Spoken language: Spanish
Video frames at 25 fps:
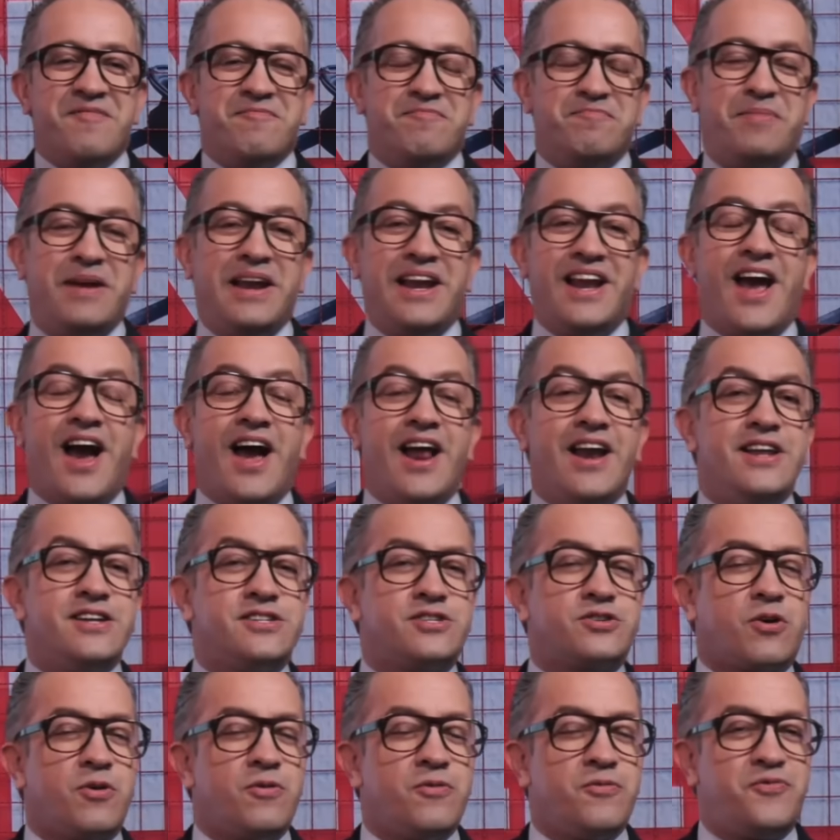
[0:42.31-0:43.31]
Billy
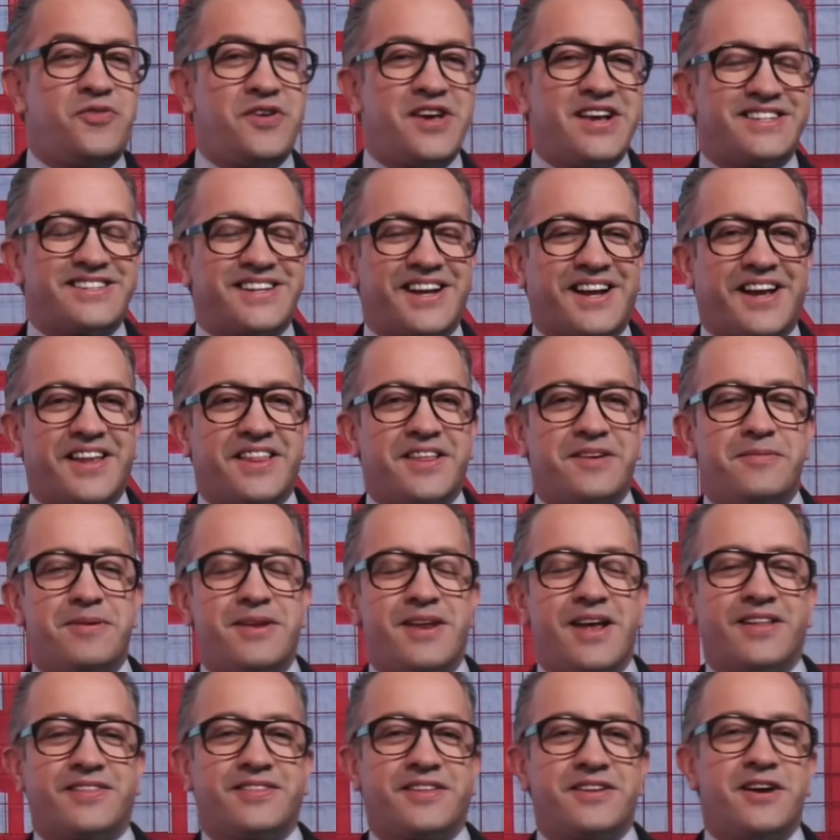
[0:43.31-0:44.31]
Eilish confiesa que
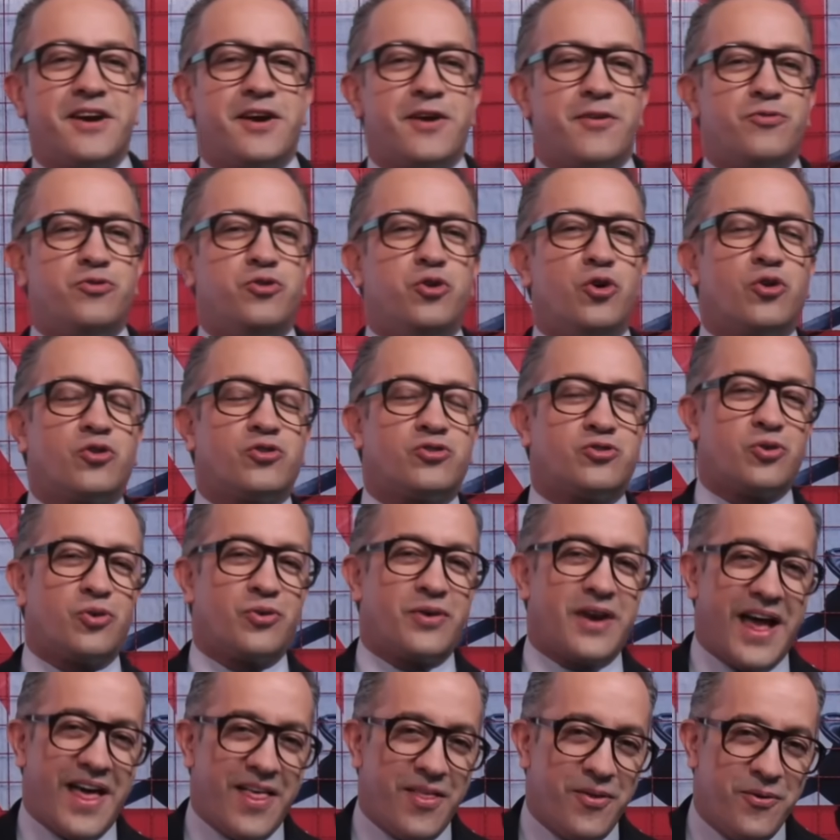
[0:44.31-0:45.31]
debería tener
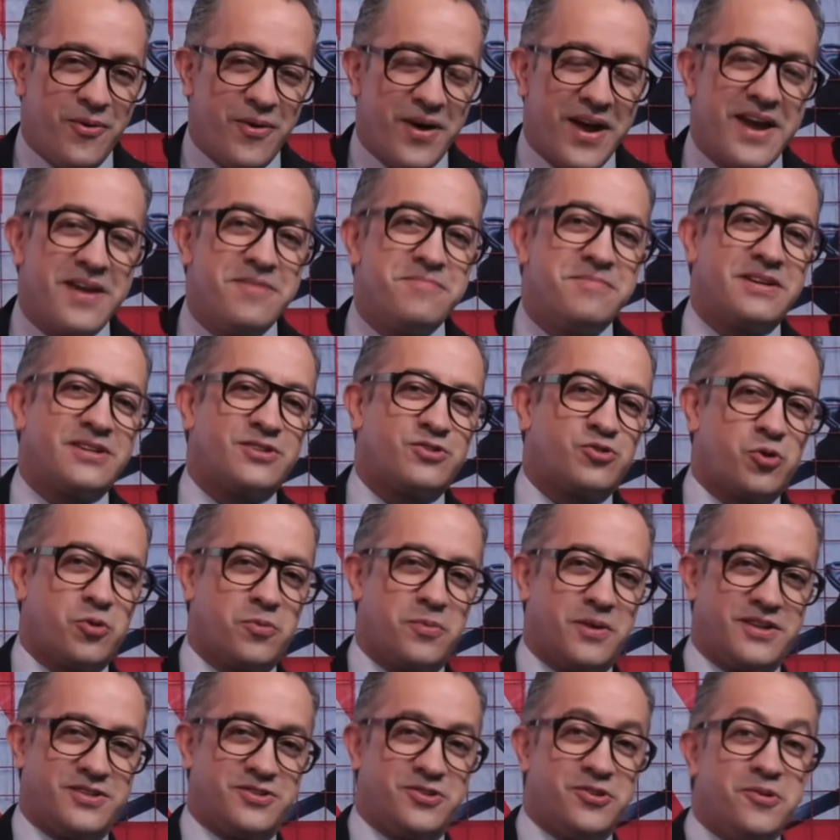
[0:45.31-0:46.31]
doctorado en
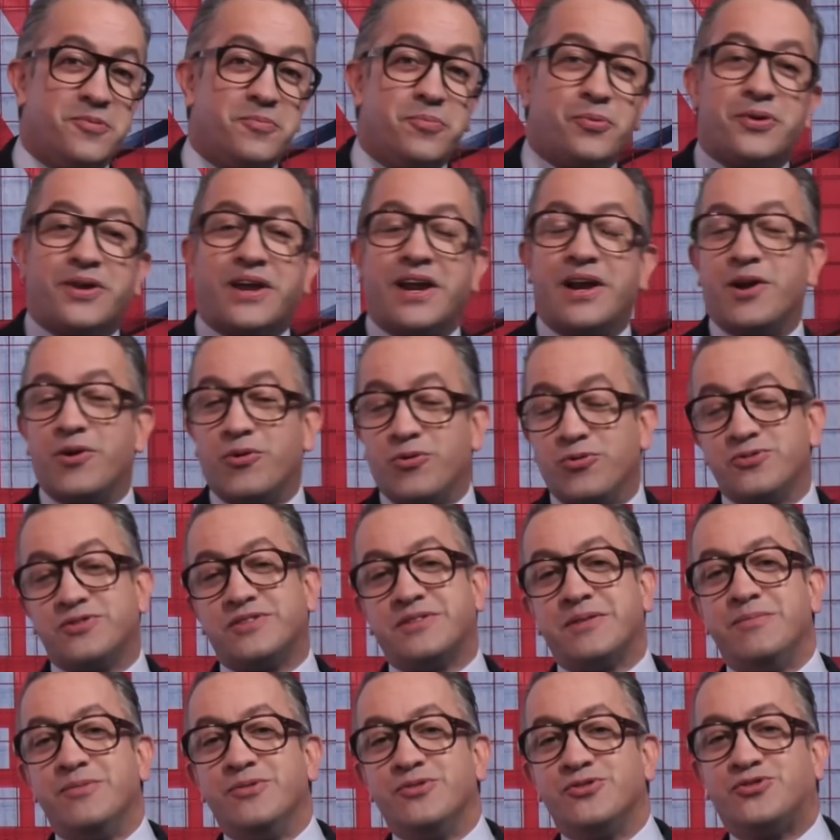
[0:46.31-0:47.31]
masturbación porque le
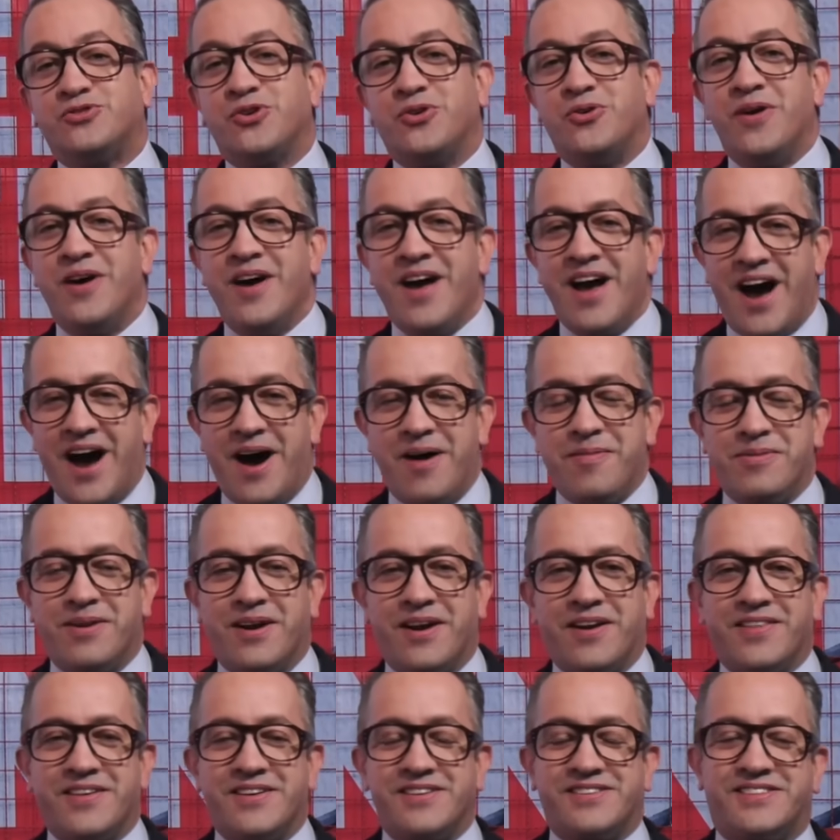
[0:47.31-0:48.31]
gusta mucho
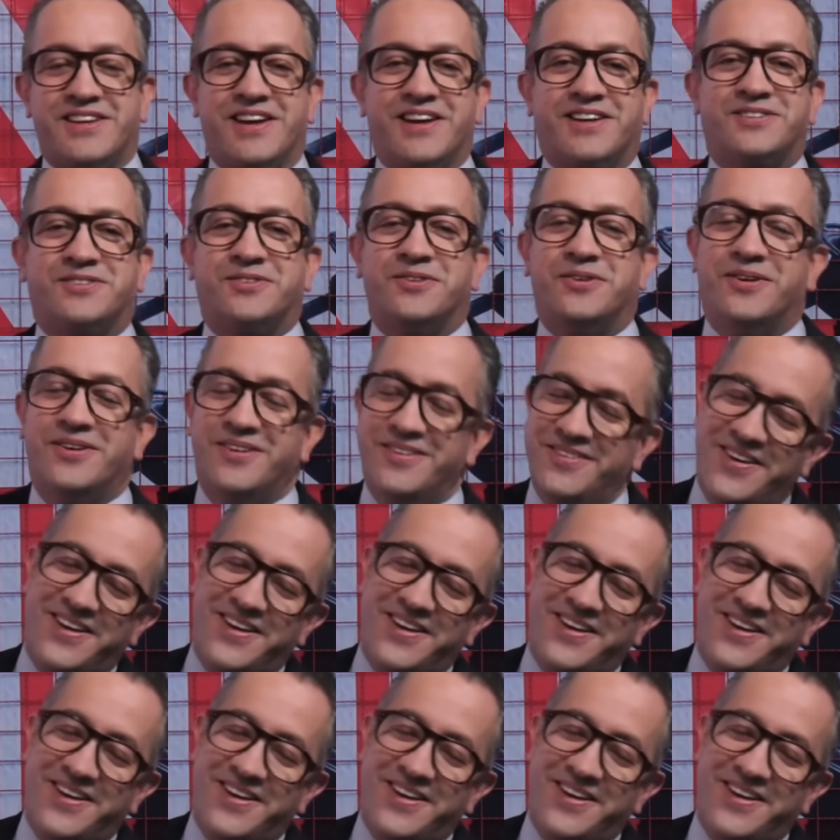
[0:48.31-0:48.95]
hablar de sexo.